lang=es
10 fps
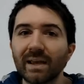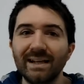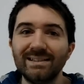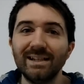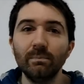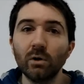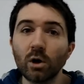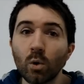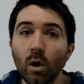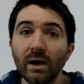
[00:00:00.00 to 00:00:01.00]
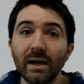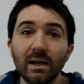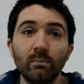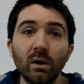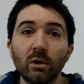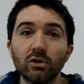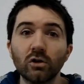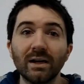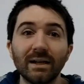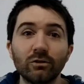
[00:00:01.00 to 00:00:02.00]
ese tipo de jugador el equipo de
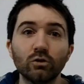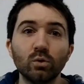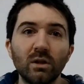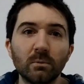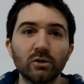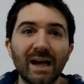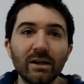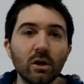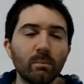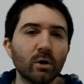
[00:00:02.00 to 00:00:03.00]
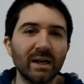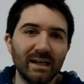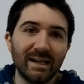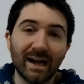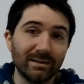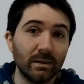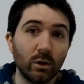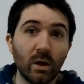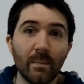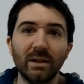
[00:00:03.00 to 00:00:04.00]
Boston en estos últimos años, porque ni Canter
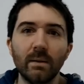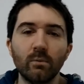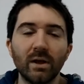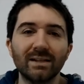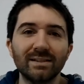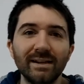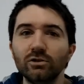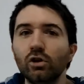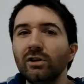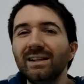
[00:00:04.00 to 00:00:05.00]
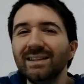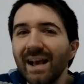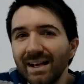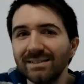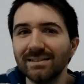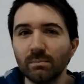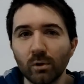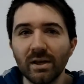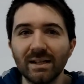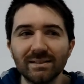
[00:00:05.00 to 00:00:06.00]
obviamente podía hacer eso, ni Tays
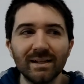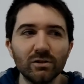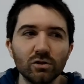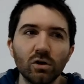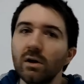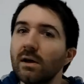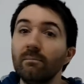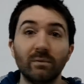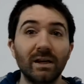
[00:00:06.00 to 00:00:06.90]
podía hacer eso, ni